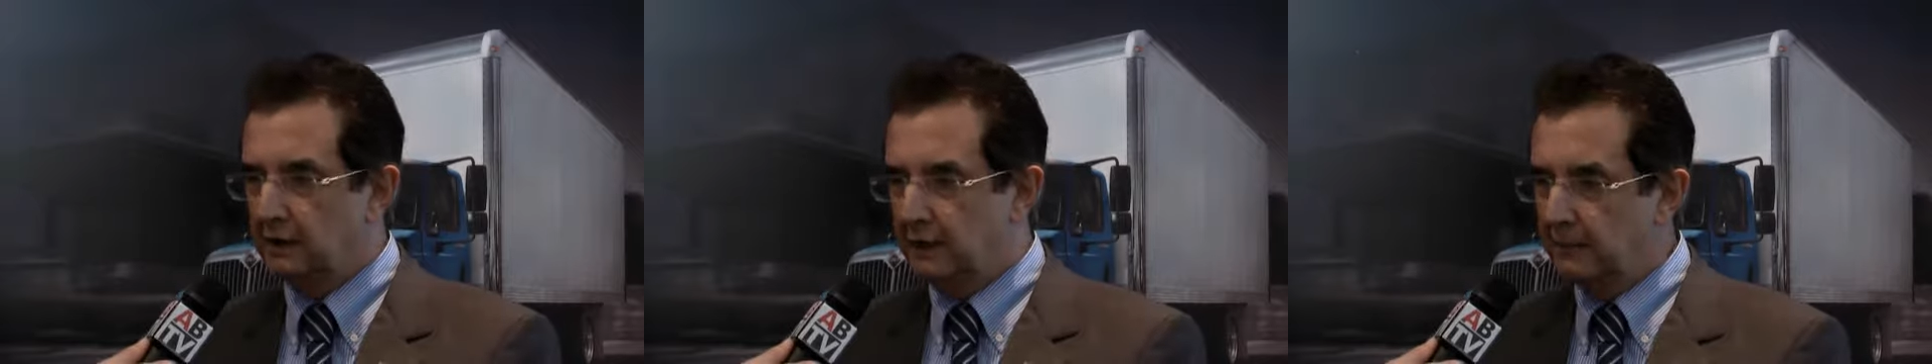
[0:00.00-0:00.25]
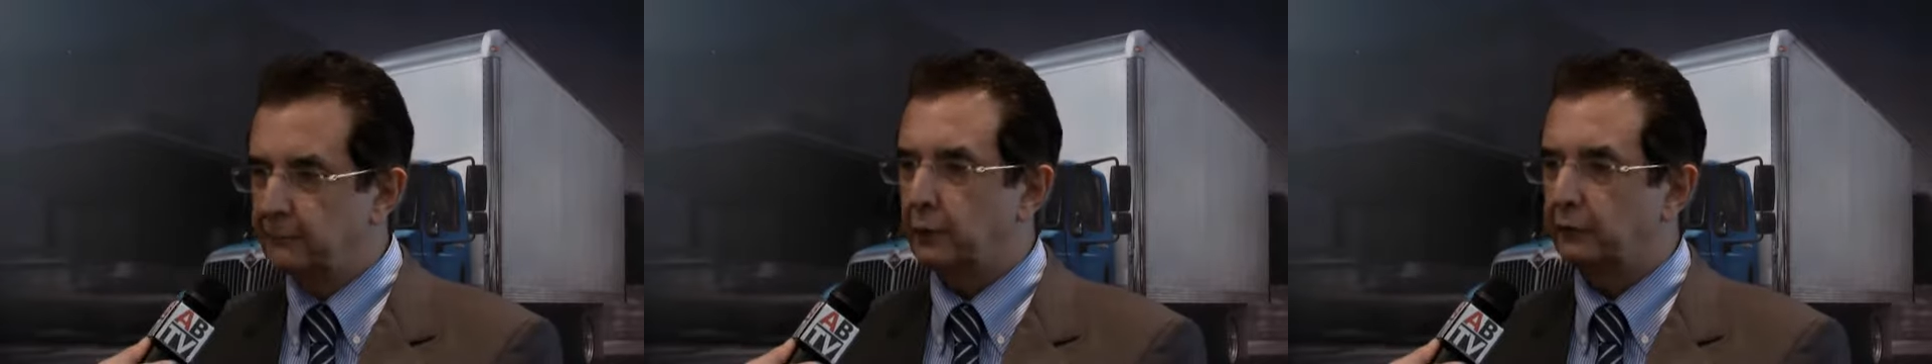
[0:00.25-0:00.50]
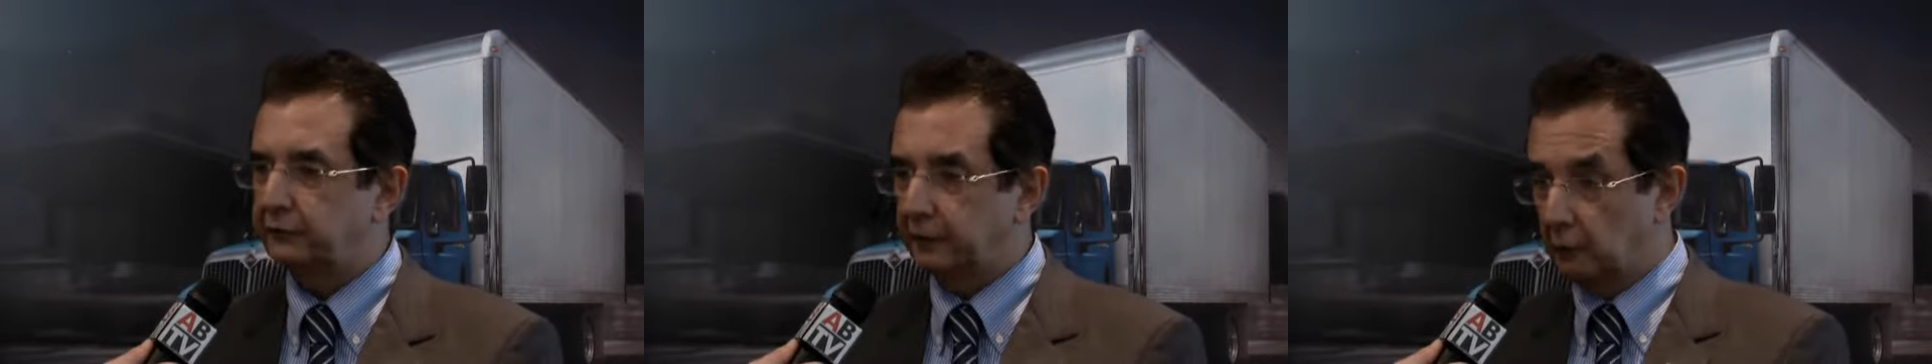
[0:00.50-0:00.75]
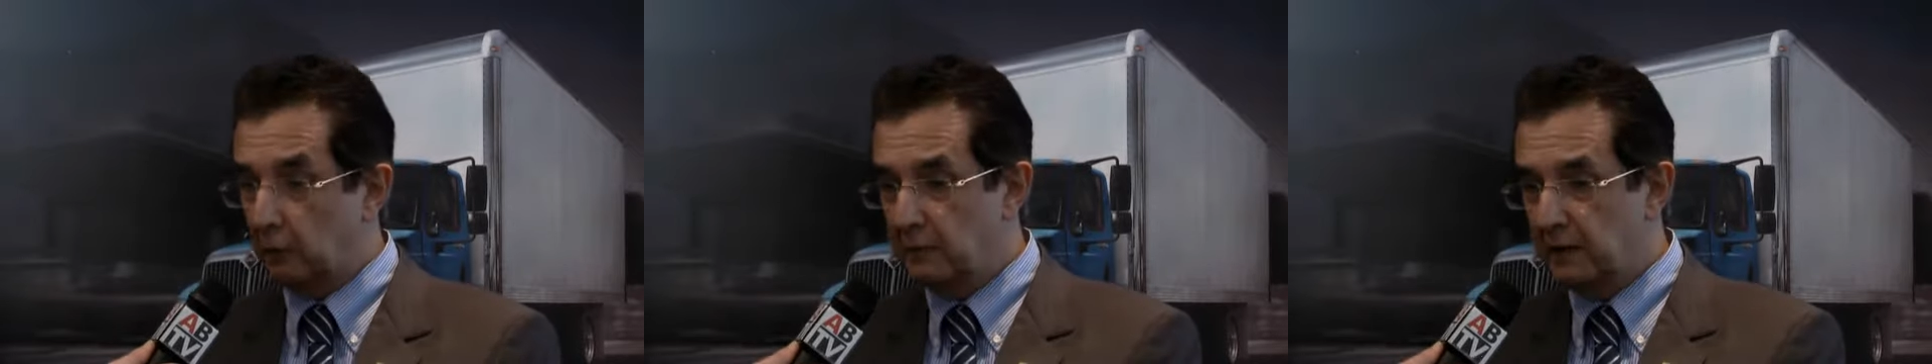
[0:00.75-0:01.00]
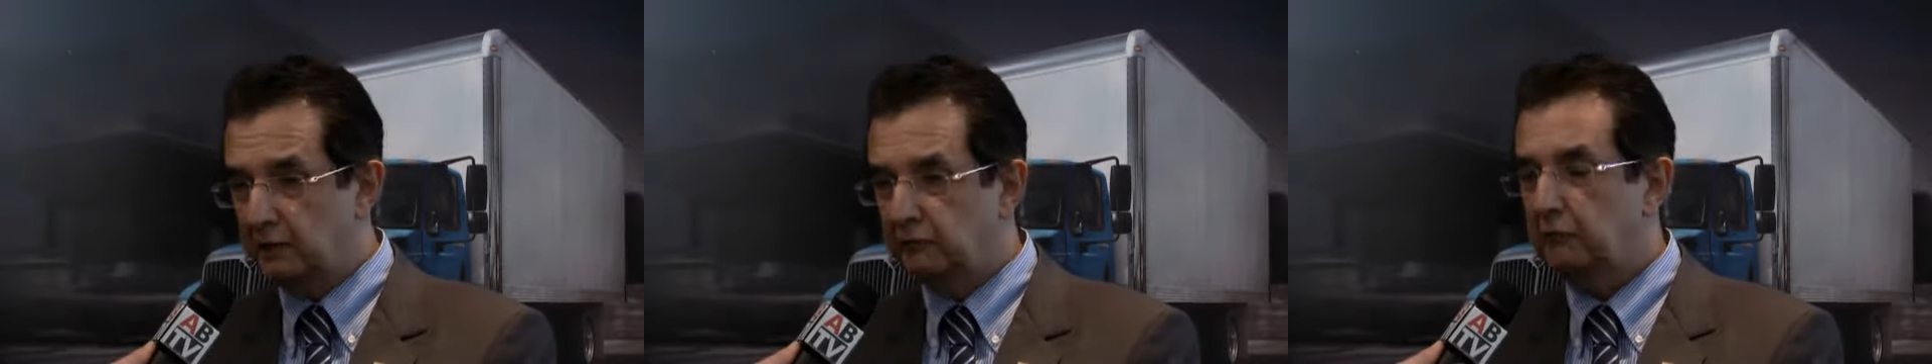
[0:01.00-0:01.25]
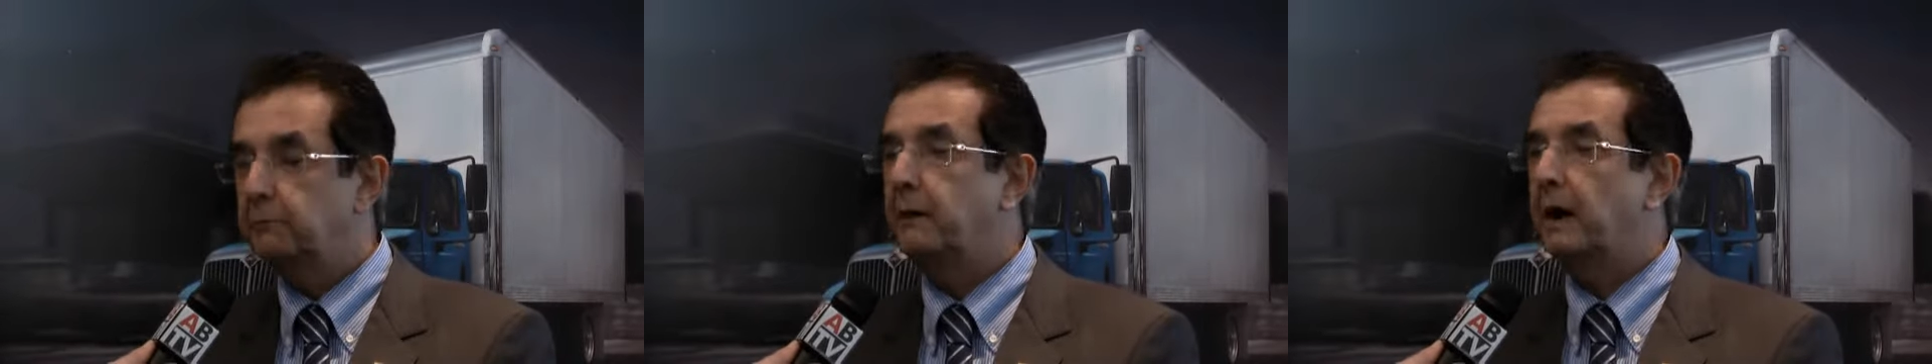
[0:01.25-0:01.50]
e
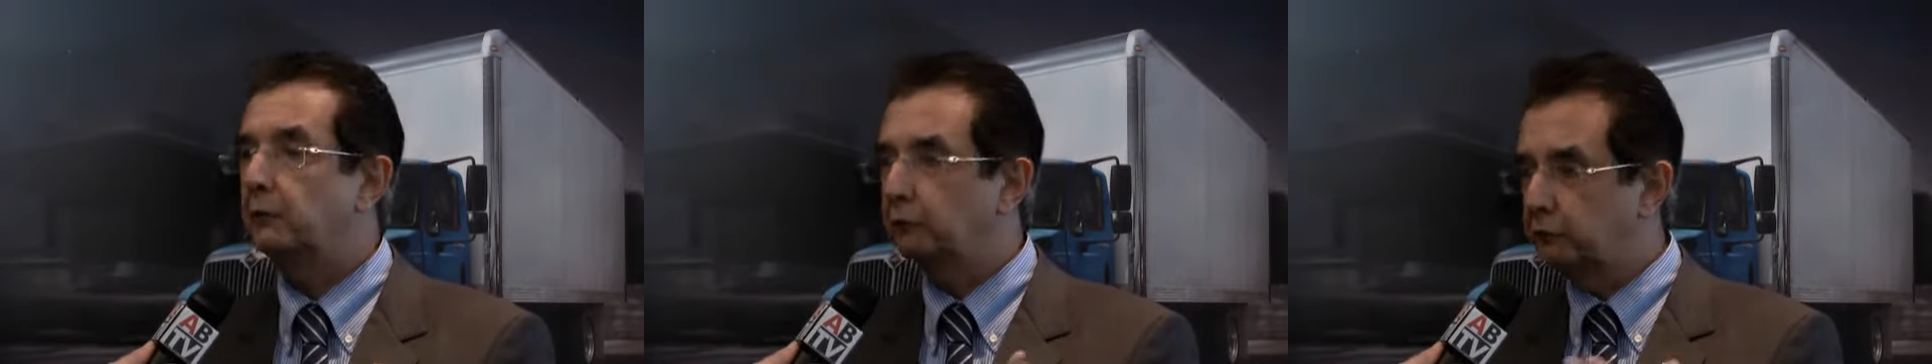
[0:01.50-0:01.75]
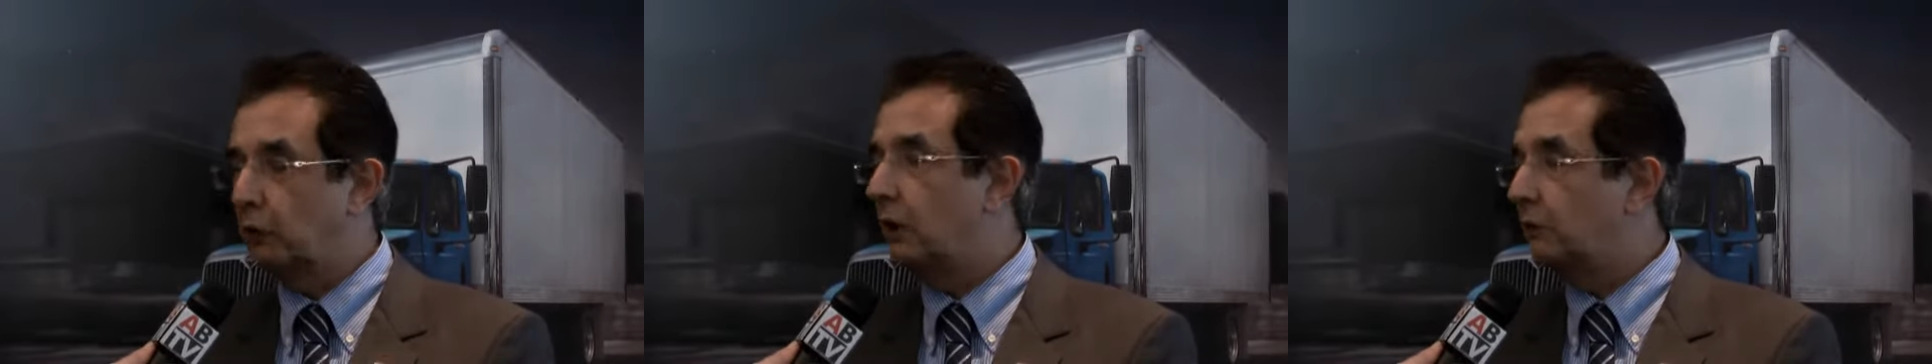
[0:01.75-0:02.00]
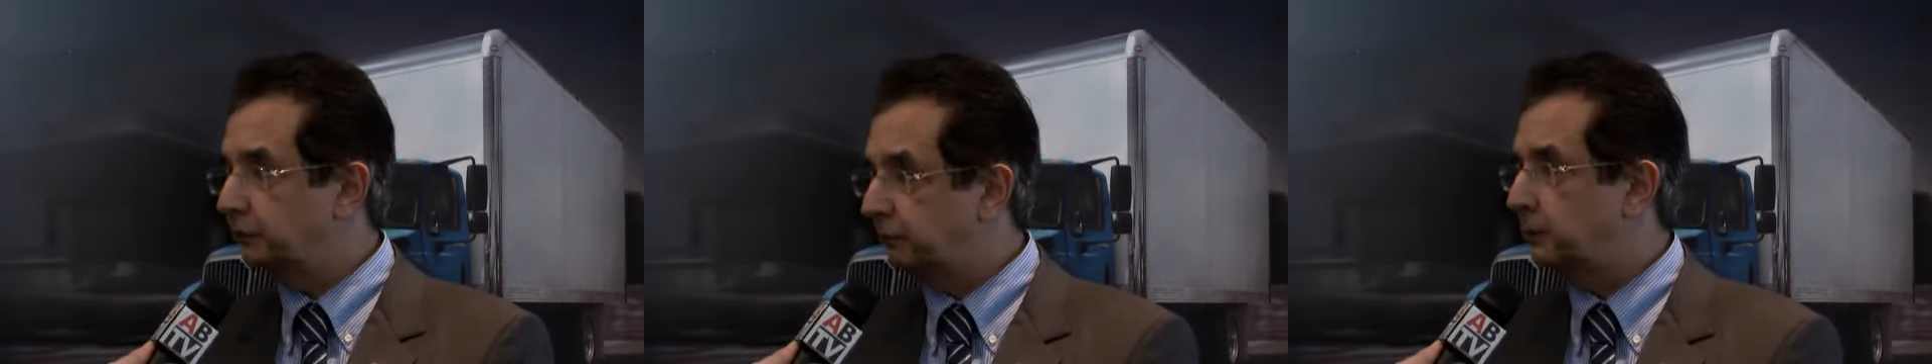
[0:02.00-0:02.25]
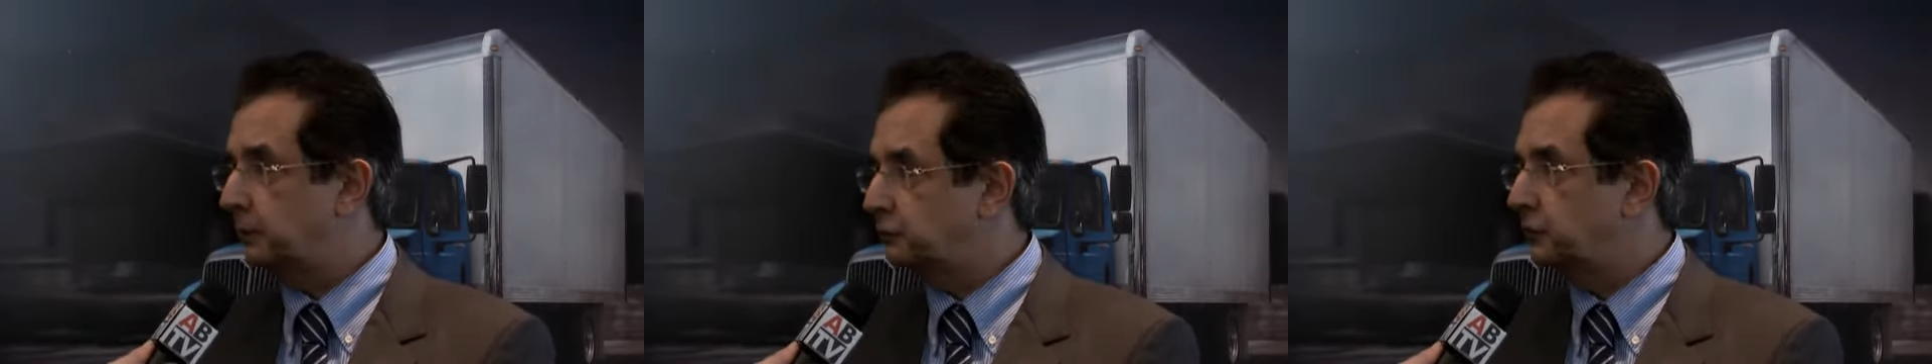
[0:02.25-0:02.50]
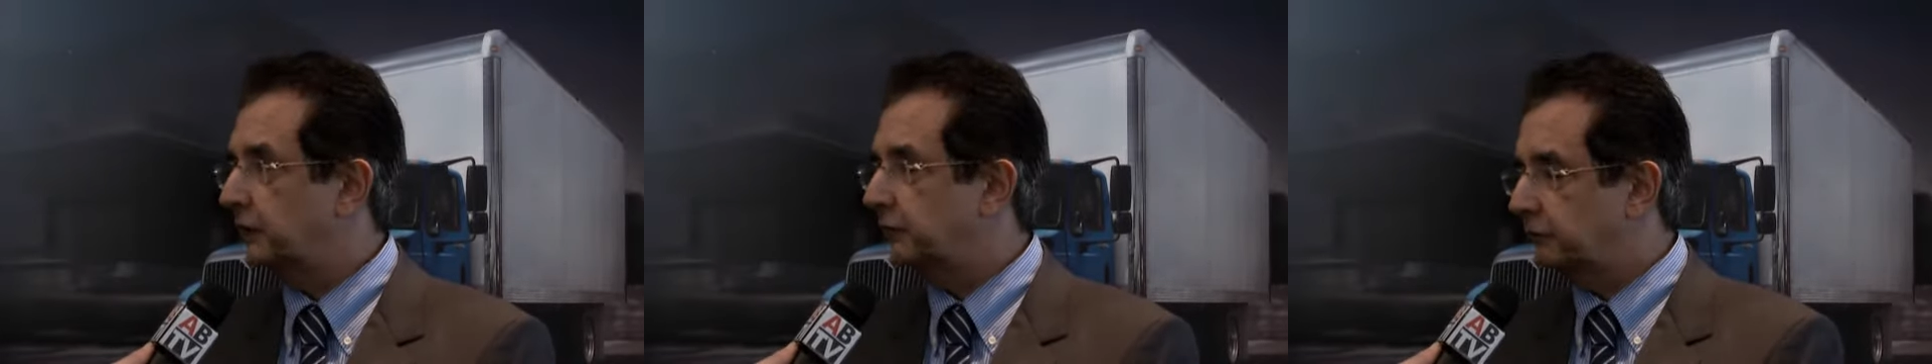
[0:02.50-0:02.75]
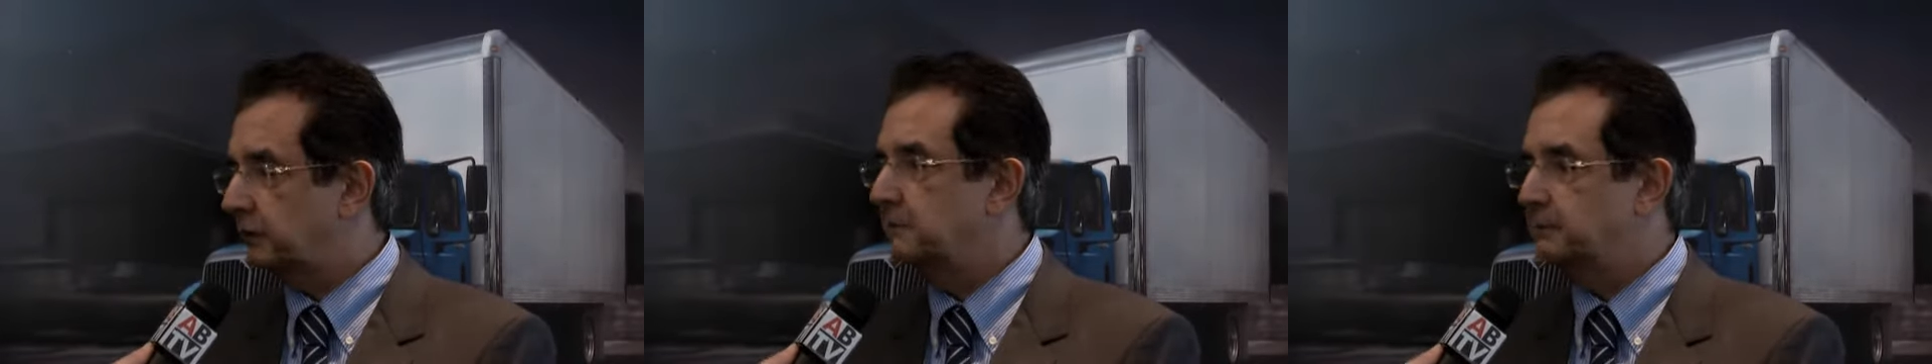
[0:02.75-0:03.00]
posteriormente para os novos
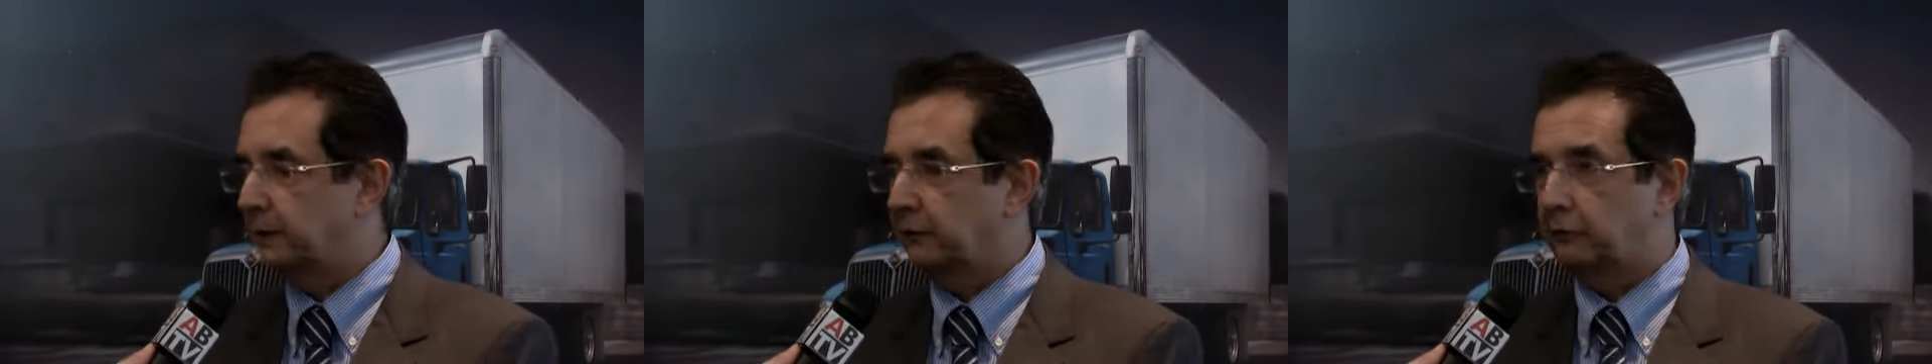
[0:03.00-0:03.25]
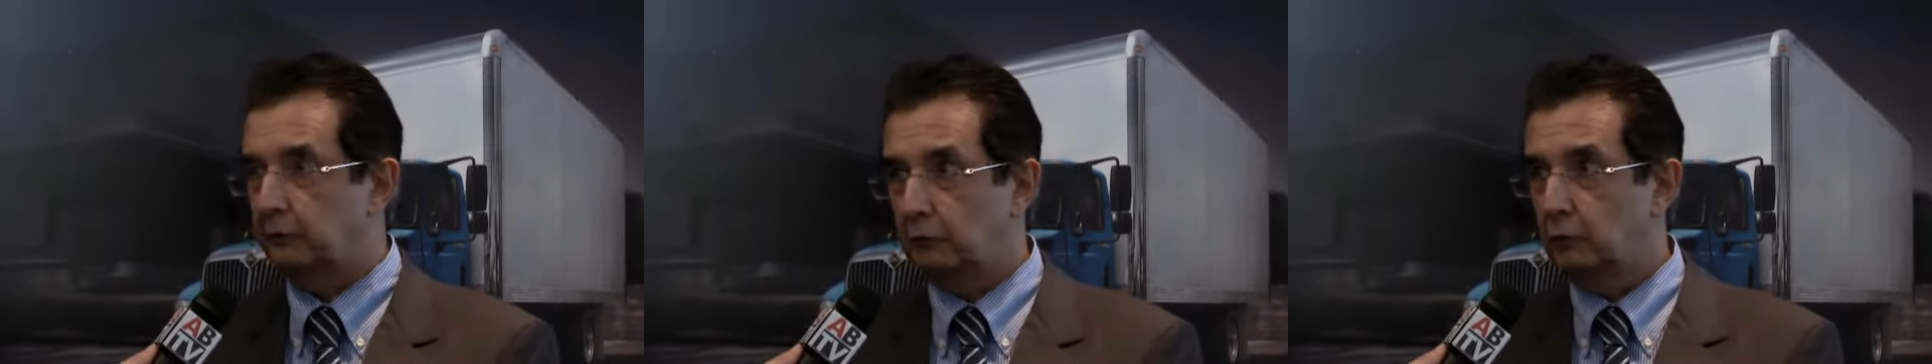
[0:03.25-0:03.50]
projetos da empresa.